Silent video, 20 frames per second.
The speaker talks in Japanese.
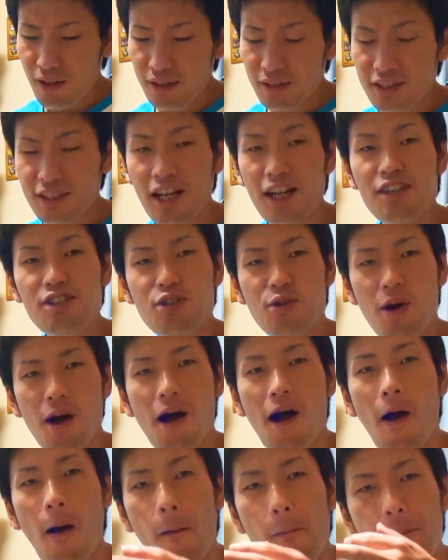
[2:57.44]
最初
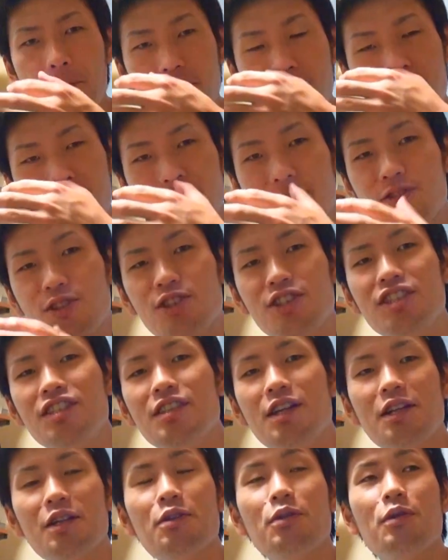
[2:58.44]
は、最初口
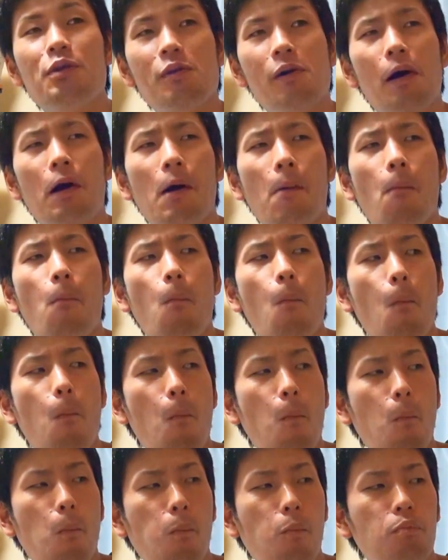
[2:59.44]
に入れた時は、
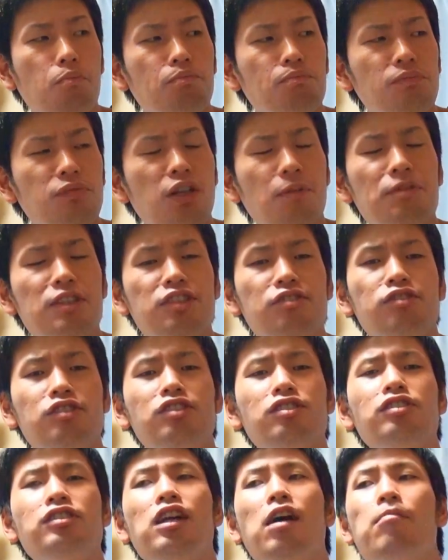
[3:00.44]
なんか別に普
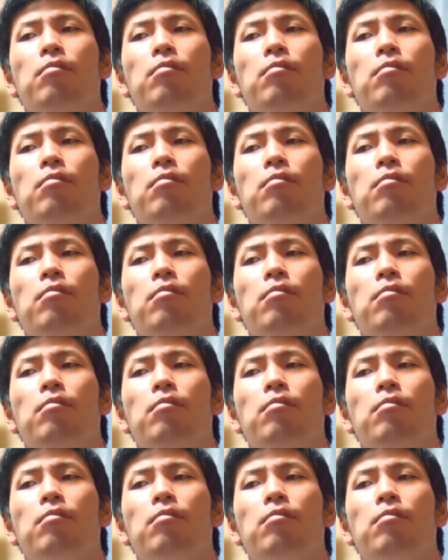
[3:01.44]
通に